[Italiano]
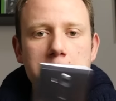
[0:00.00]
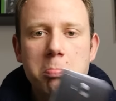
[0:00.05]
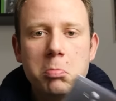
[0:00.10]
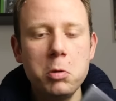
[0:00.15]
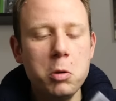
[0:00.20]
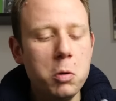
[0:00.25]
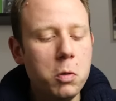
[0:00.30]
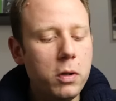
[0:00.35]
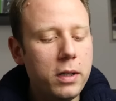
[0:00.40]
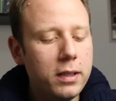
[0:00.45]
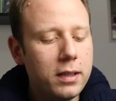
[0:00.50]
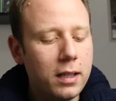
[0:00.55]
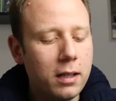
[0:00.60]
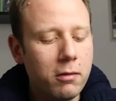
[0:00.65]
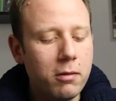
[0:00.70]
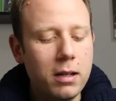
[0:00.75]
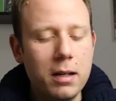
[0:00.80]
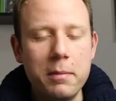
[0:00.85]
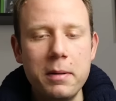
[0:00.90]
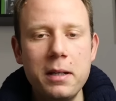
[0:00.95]
Lui
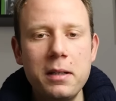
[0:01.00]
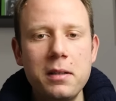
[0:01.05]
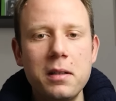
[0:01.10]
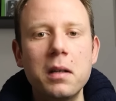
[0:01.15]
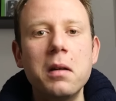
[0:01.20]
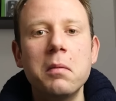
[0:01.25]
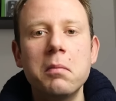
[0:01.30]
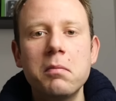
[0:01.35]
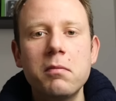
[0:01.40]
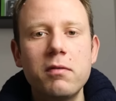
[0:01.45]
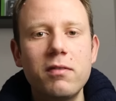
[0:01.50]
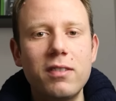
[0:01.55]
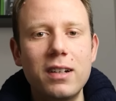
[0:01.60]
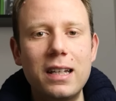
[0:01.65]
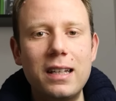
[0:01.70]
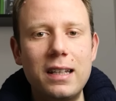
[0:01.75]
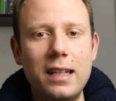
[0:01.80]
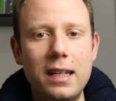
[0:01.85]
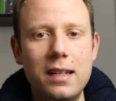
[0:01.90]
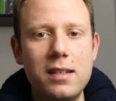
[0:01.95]
tranquillamente
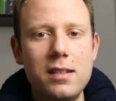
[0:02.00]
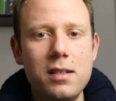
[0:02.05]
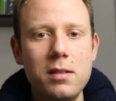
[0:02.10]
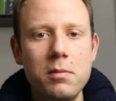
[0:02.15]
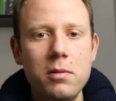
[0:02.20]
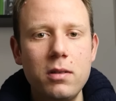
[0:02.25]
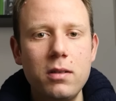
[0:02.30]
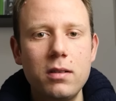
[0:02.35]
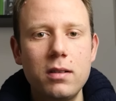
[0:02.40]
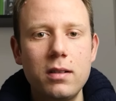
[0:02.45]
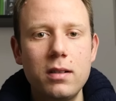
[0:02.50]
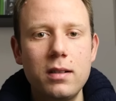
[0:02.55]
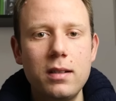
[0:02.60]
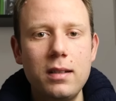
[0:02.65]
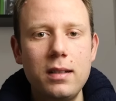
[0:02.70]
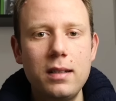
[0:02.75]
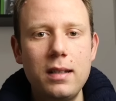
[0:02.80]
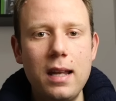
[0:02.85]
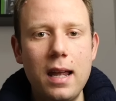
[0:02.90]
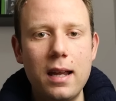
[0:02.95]
freddissimo,
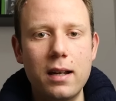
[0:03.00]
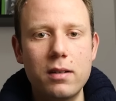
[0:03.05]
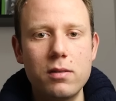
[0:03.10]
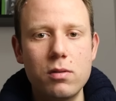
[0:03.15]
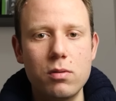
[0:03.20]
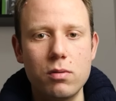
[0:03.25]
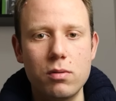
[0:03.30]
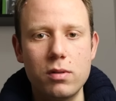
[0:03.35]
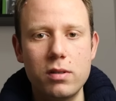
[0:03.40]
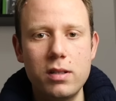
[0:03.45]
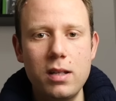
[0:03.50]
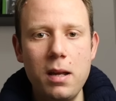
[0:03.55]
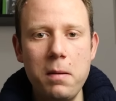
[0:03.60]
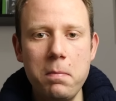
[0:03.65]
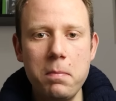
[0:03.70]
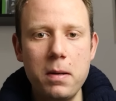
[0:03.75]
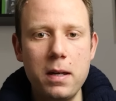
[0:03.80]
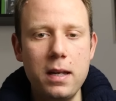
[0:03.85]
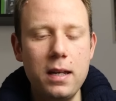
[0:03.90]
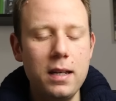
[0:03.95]
Nexus
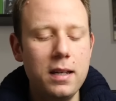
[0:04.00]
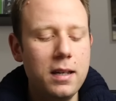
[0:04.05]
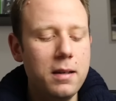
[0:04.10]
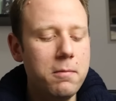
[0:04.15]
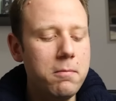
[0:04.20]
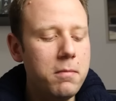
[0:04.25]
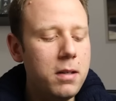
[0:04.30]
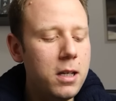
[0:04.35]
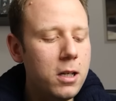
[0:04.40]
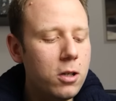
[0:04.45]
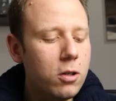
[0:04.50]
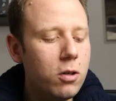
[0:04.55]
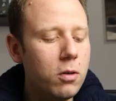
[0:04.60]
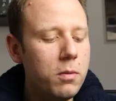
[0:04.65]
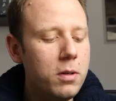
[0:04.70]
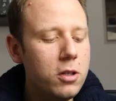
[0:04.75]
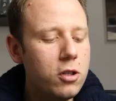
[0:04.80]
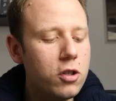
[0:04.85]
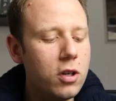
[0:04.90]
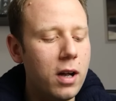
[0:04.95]
6P
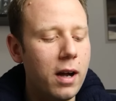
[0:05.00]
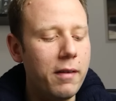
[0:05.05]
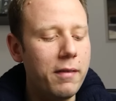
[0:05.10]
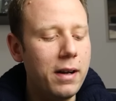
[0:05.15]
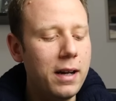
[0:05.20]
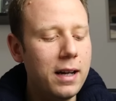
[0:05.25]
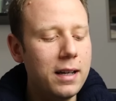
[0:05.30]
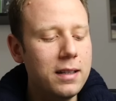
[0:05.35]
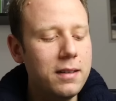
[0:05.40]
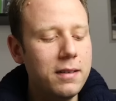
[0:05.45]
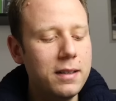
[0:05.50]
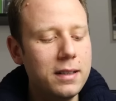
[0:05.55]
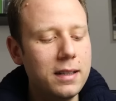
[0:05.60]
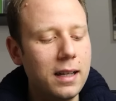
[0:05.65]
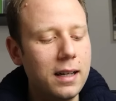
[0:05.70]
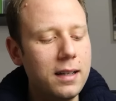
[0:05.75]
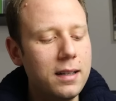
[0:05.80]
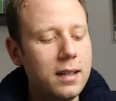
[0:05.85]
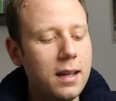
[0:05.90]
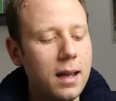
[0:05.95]
incominciava a
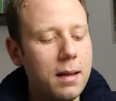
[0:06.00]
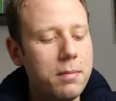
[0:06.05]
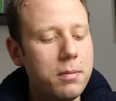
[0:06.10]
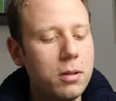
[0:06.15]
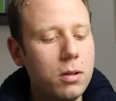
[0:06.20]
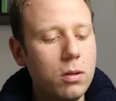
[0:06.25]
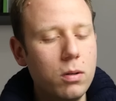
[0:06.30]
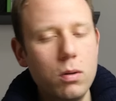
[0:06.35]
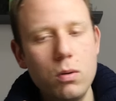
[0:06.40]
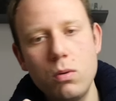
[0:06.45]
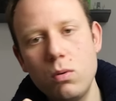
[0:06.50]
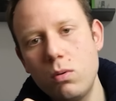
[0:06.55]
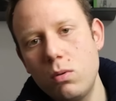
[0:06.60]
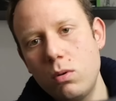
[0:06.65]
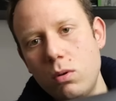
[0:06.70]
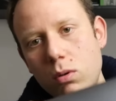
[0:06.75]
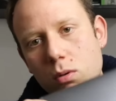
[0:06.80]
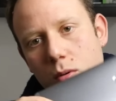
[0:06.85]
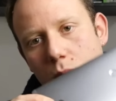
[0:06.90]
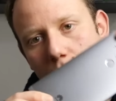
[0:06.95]
diventare tiepido
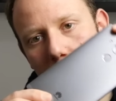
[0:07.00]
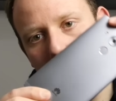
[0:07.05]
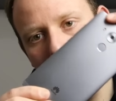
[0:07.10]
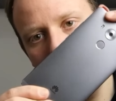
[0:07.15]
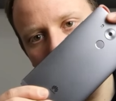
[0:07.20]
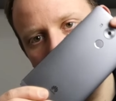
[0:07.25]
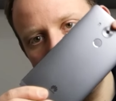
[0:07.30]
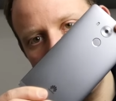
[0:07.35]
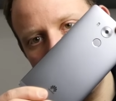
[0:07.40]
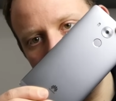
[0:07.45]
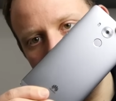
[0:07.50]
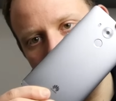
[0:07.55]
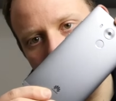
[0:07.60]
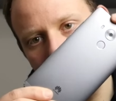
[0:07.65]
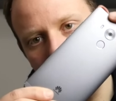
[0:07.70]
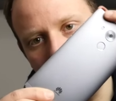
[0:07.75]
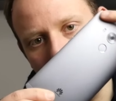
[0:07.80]
lungo tutto questo